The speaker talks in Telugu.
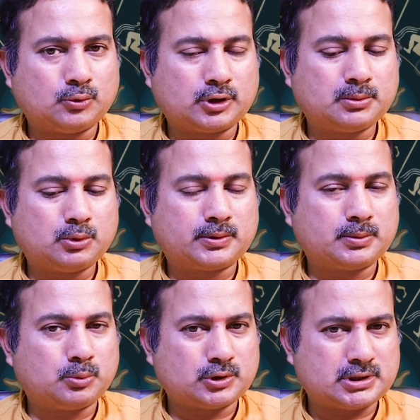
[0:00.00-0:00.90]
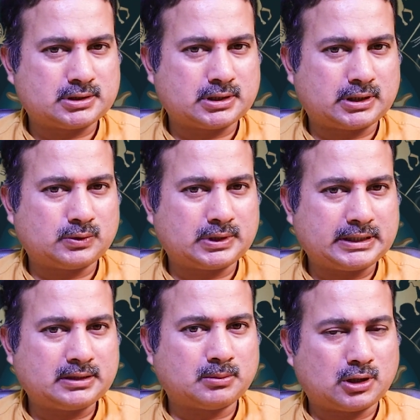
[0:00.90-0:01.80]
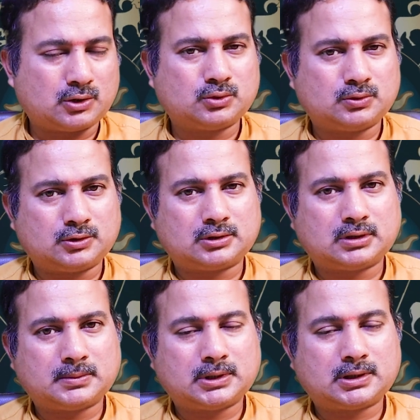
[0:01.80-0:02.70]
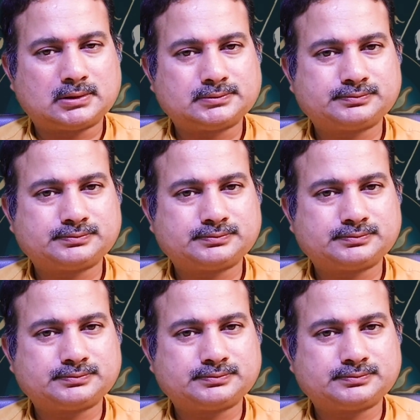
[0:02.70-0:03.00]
ముఖ్య భూమిక పోషిస్తారు అనేది మారుతూ ఉంటుందన్నమాట